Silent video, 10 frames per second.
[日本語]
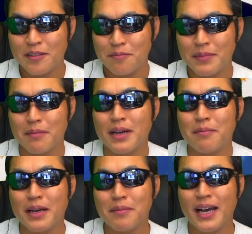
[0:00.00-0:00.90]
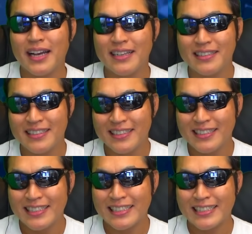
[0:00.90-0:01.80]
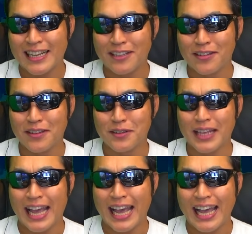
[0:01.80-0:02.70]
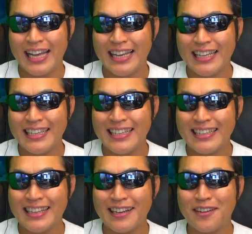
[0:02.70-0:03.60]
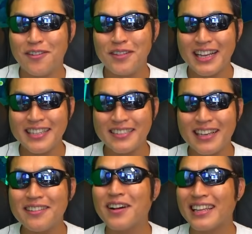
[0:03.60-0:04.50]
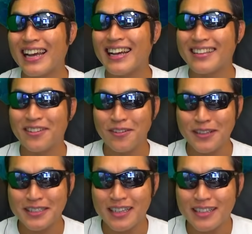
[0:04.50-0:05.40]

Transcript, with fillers: まあまあまあまあ。さあ、どんどん行くでなんかいろんな演出あんのかな特別な